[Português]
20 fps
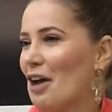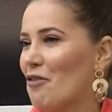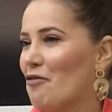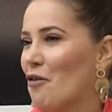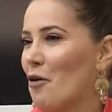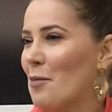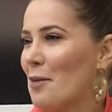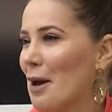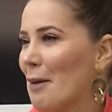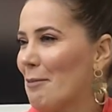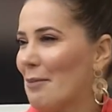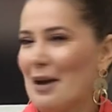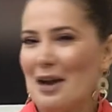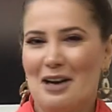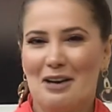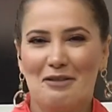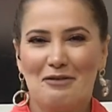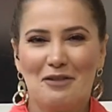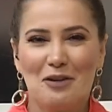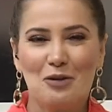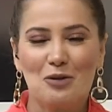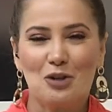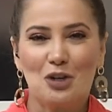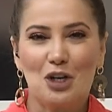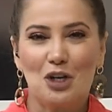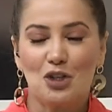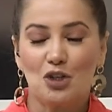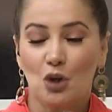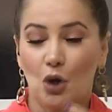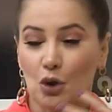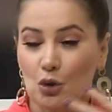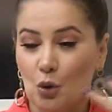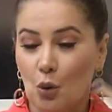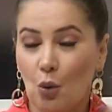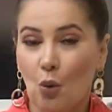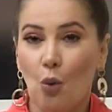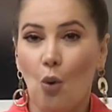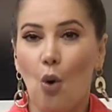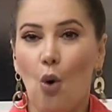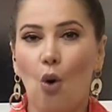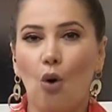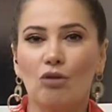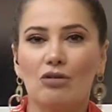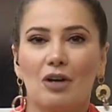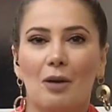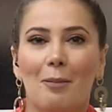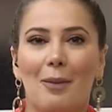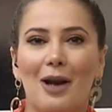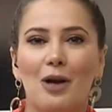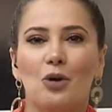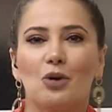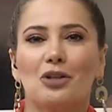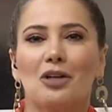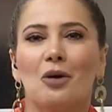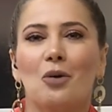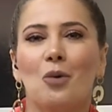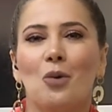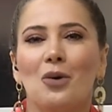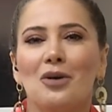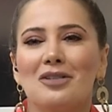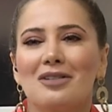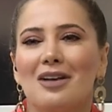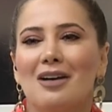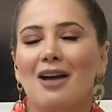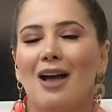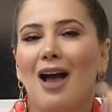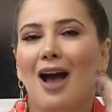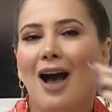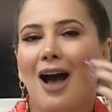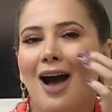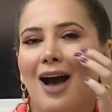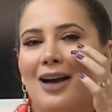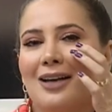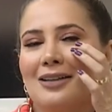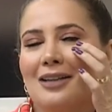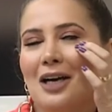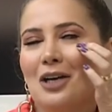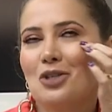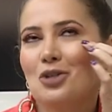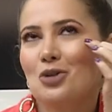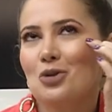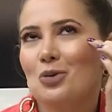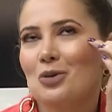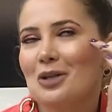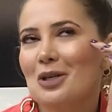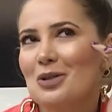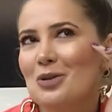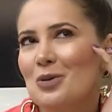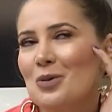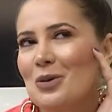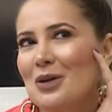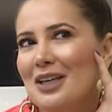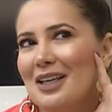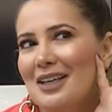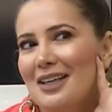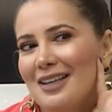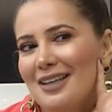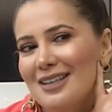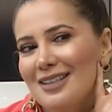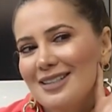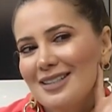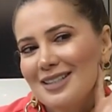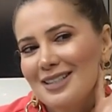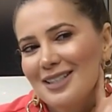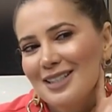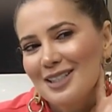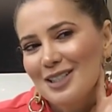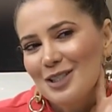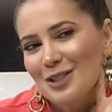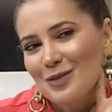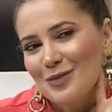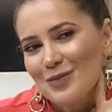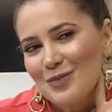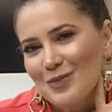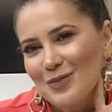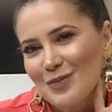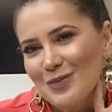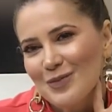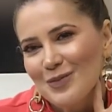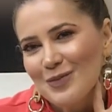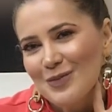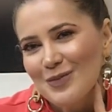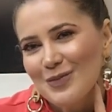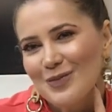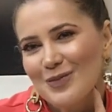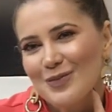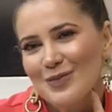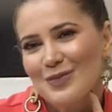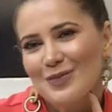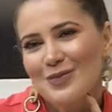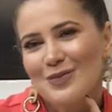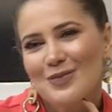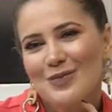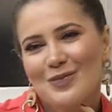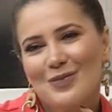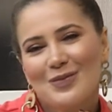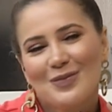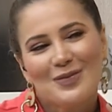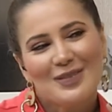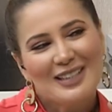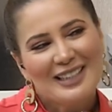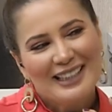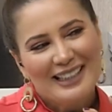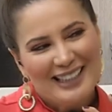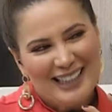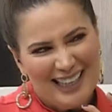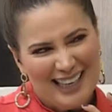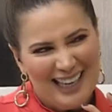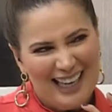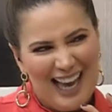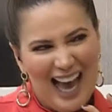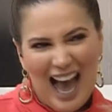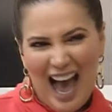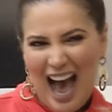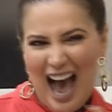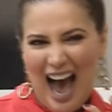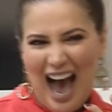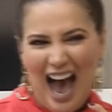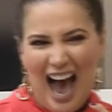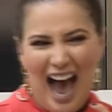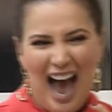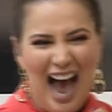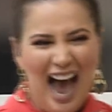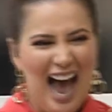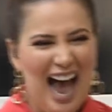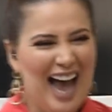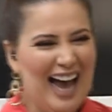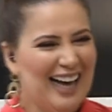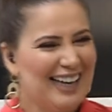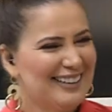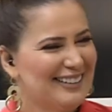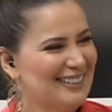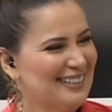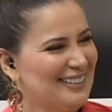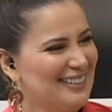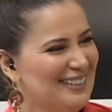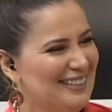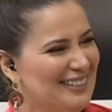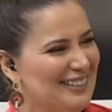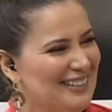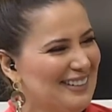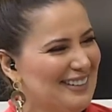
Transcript: Salvou minha pele, viu, gente? Ó, tô com outra pele, outra coisa. Ainda ajuda as ruguinhas. Ainda ajuda as ruguinhas, né? É. Ainda tem um,